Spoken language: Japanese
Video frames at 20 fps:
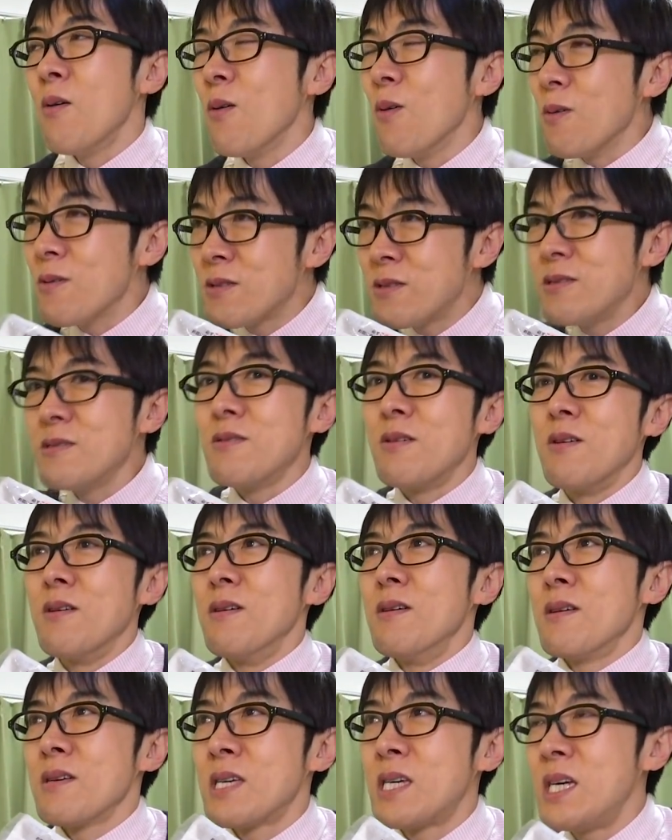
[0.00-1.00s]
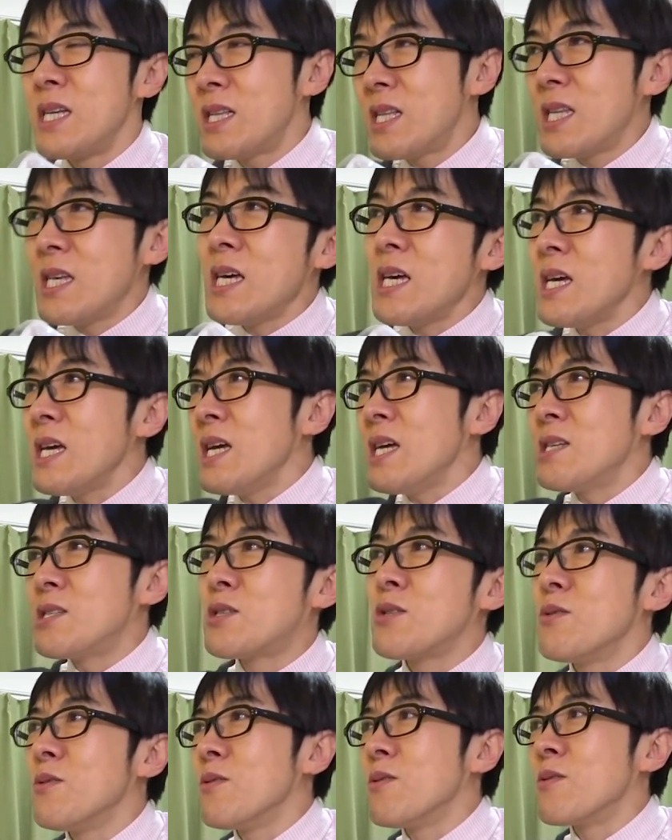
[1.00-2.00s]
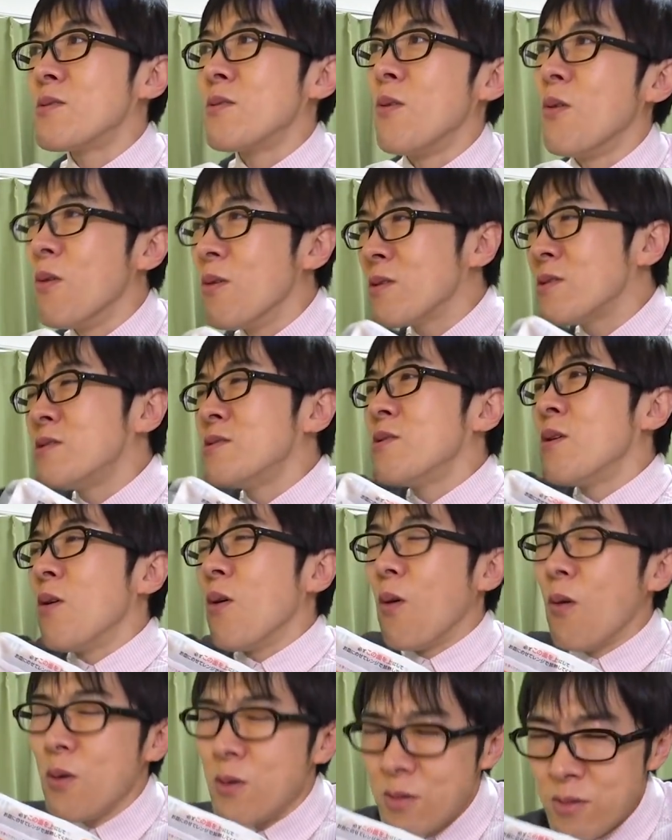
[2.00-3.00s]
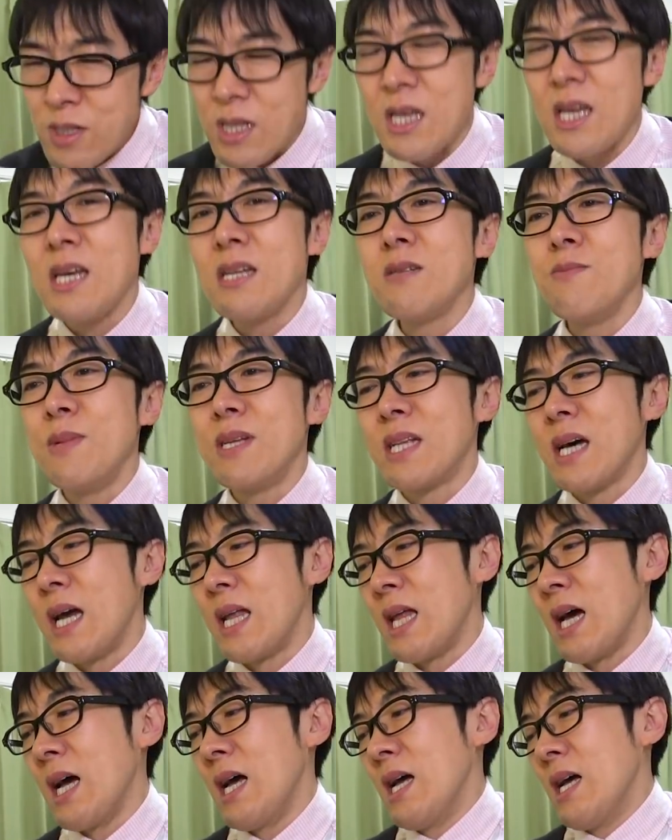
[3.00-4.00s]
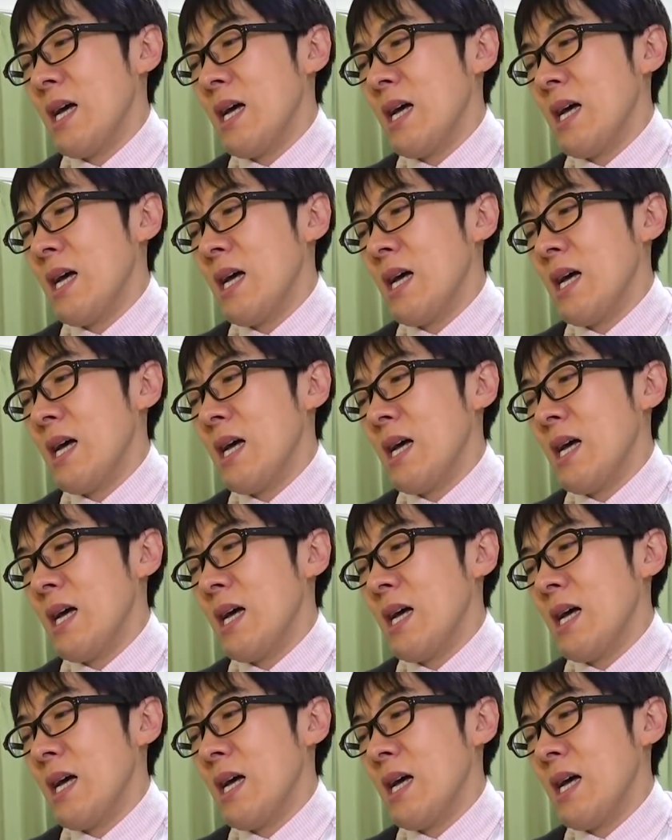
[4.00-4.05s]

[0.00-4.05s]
奥のキティ城の奥の奥にいるみたいな